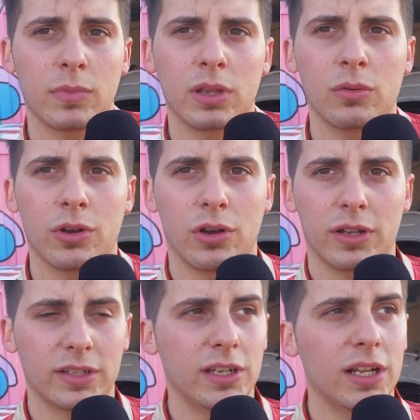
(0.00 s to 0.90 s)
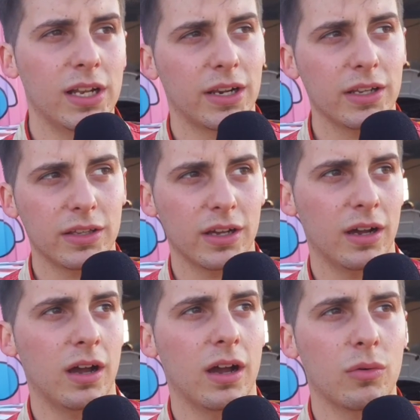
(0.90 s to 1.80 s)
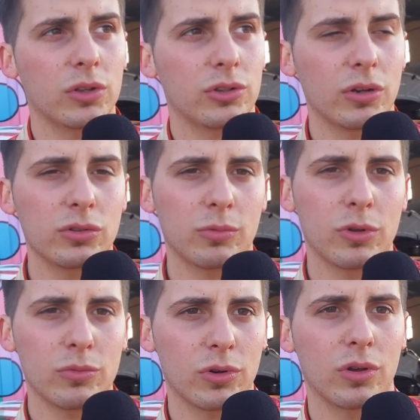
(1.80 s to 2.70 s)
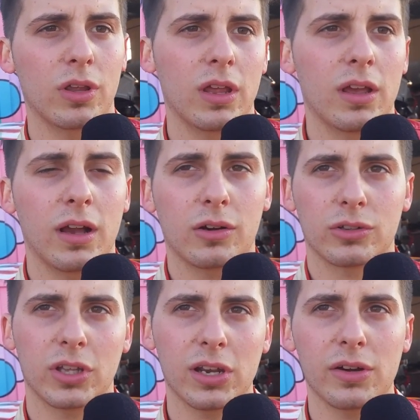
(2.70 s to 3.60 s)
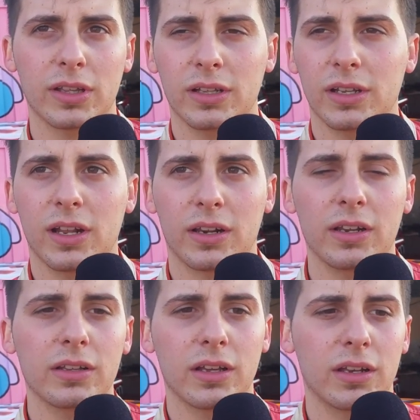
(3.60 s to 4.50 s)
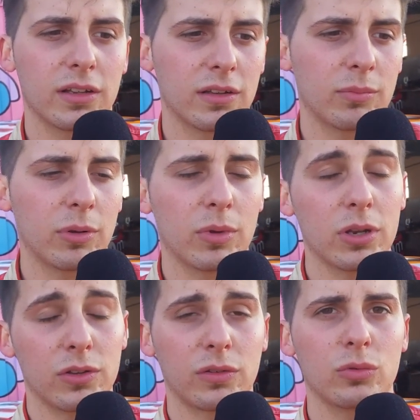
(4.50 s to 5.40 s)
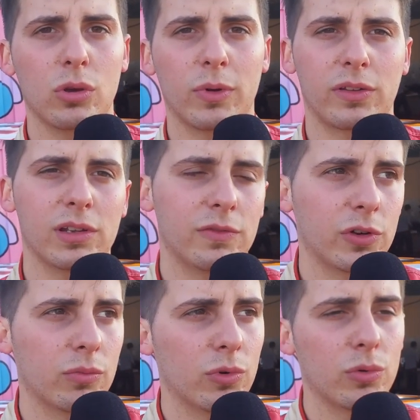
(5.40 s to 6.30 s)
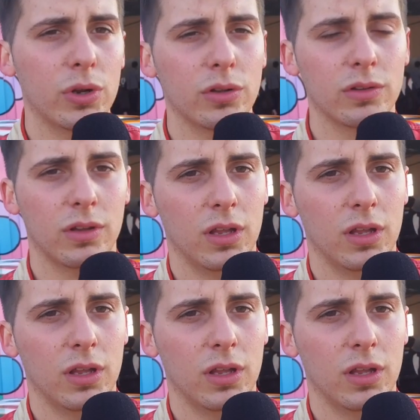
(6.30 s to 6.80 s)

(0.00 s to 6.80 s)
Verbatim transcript: y bueno, al salir de la recta a cuatro autos pudimos acortarle bastante en la recta y en el primero y segundo parcial fueron muy buenos.